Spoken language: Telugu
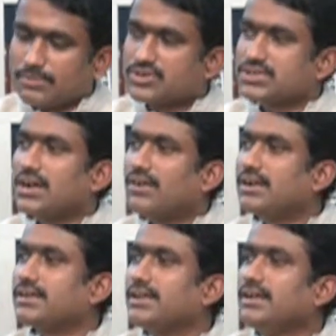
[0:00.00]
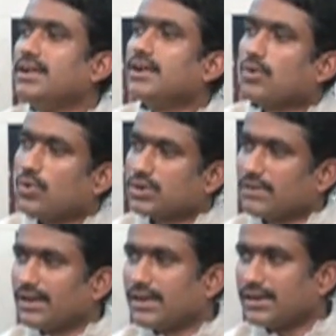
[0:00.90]
సబ్ డివిజన్ కావాలంటే
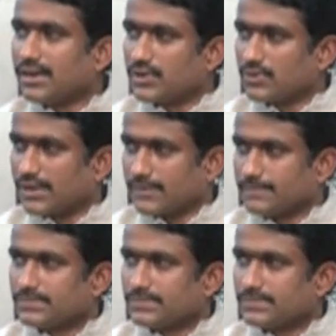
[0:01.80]
కోర్టుకు వెళ్ళండి అని అంటున్నారు